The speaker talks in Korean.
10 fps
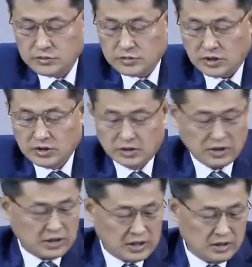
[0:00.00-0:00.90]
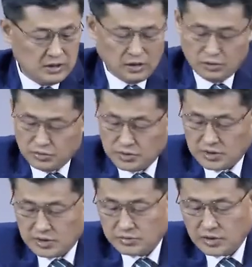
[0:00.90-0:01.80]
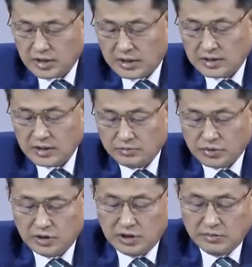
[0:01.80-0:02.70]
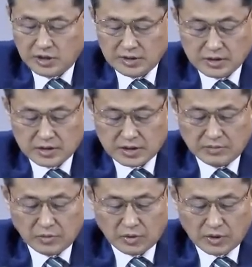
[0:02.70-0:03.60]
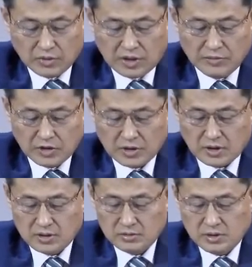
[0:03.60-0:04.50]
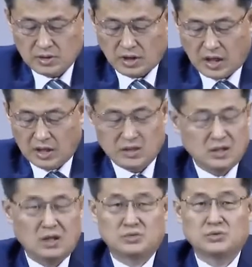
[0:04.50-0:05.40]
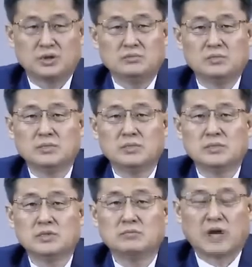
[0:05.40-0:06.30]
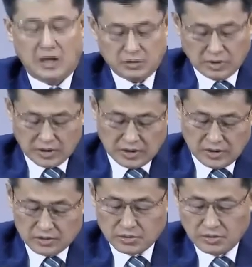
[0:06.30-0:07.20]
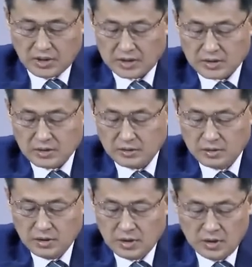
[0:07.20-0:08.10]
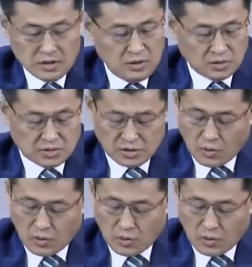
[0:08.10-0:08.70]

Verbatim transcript: 자, 그때의 열두 제자 중에 하나인 빌립이라는 제자가 뭐라고 합니까? 아 예수님 말도 안 되는 소리 하세요. 이곳은